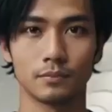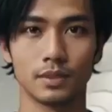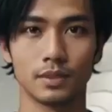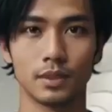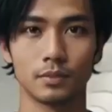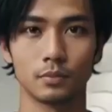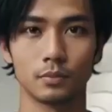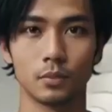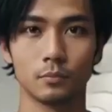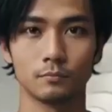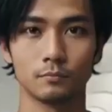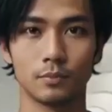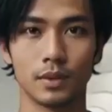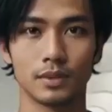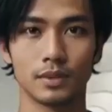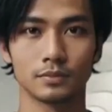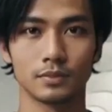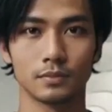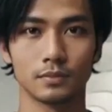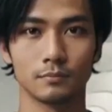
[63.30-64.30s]
Yang
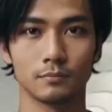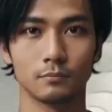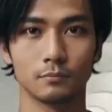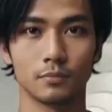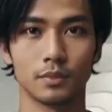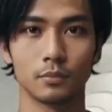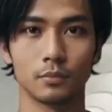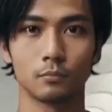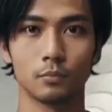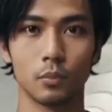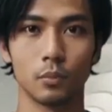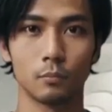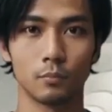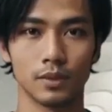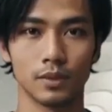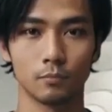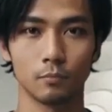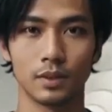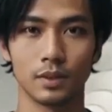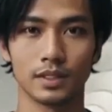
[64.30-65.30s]
keempat, minum
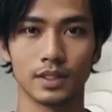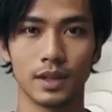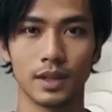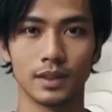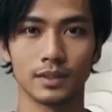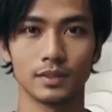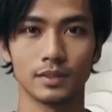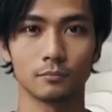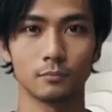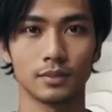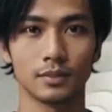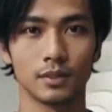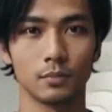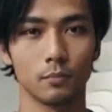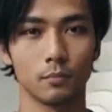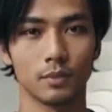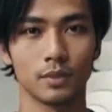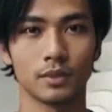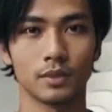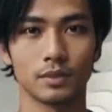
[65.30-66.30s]
kopi di pagi hari bisa
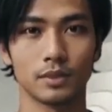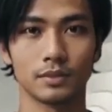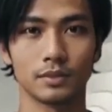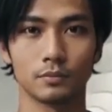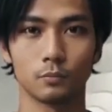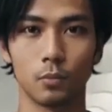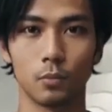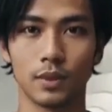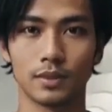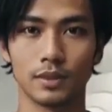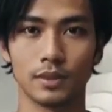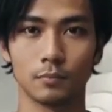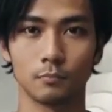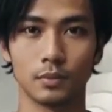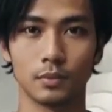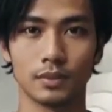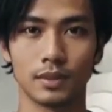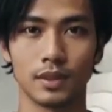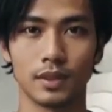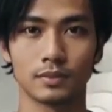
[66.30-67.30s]
menjadi ritual yang
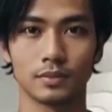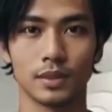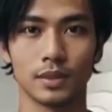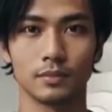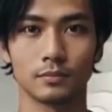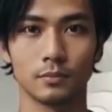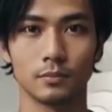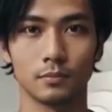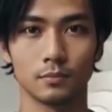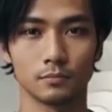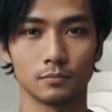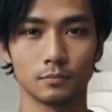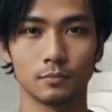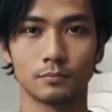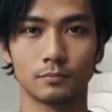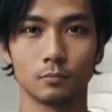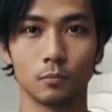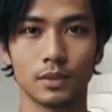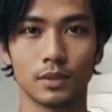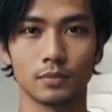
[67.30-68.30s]
menenangkan.
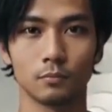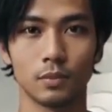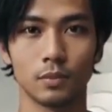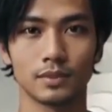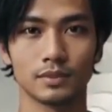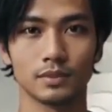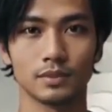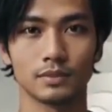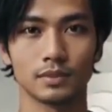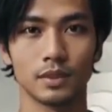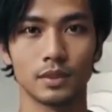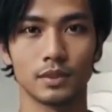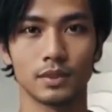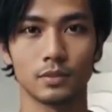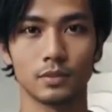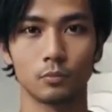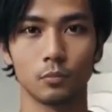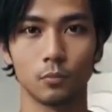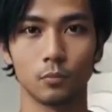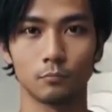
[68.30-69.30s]
Menikmati
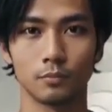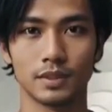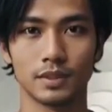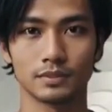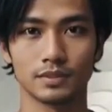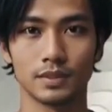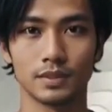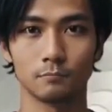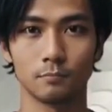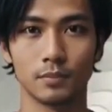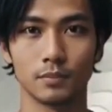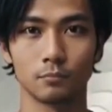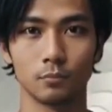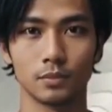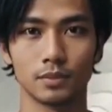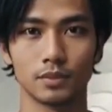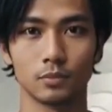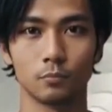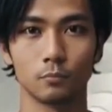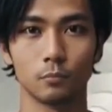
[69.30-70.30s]
secangkir kopi sambil
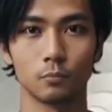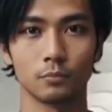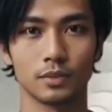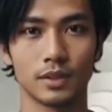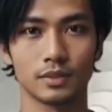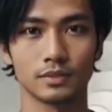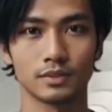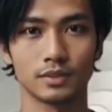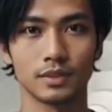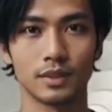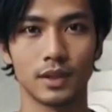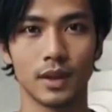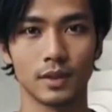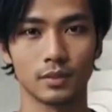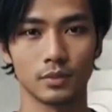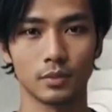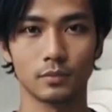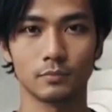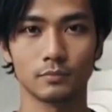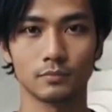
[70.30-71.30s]
menghirup udara
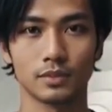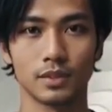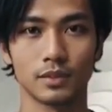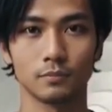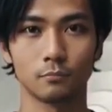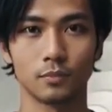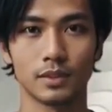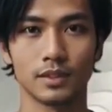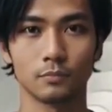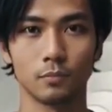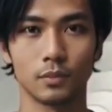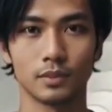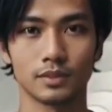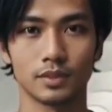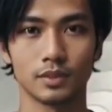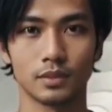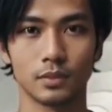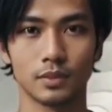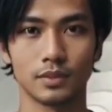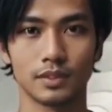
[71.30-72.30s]
segar dan
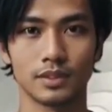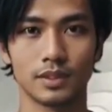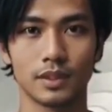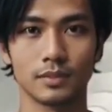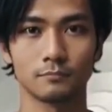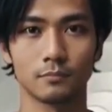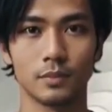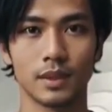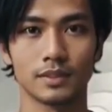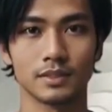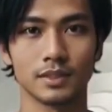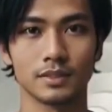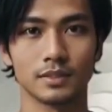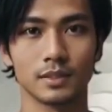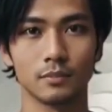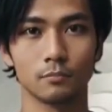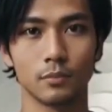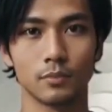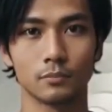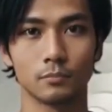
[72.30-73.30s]
menikmati keheningan pagi
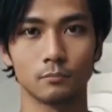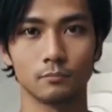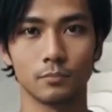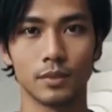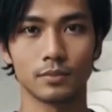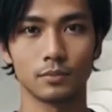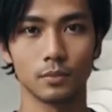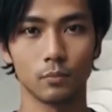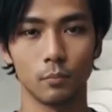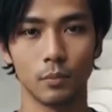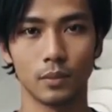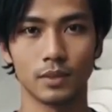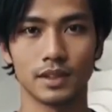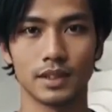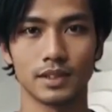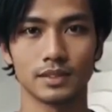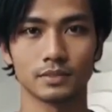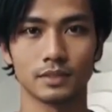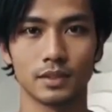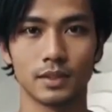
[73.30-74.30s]
dapat membantu
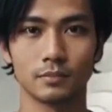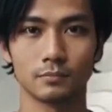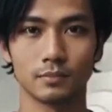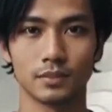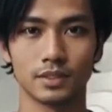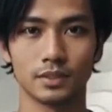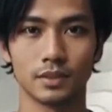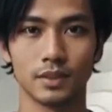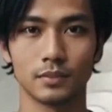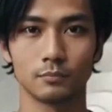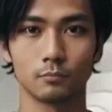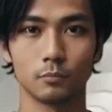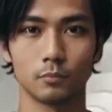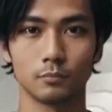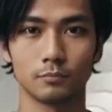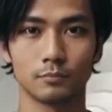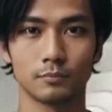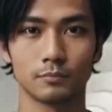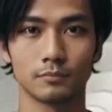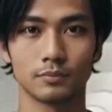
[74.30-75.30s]
merilekskan pikiranmu
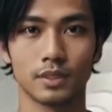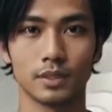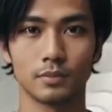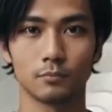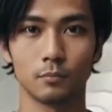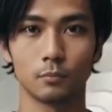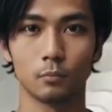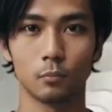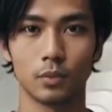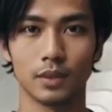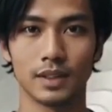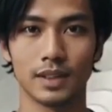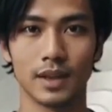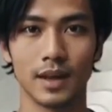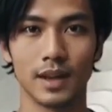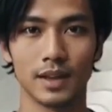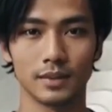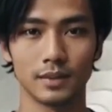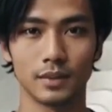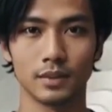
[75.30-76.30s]
dan memulai
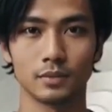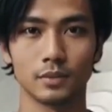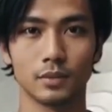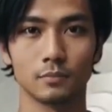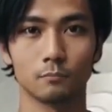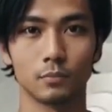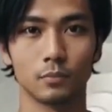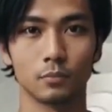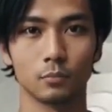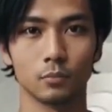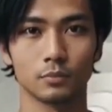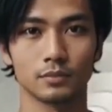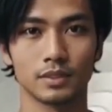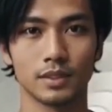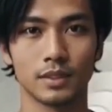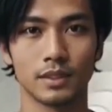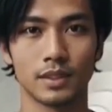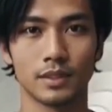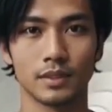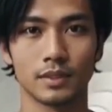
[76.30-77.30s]
hari dengan penuh
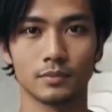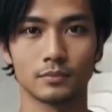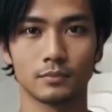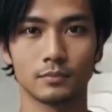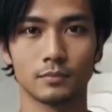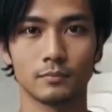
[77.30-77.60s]
kesadaran.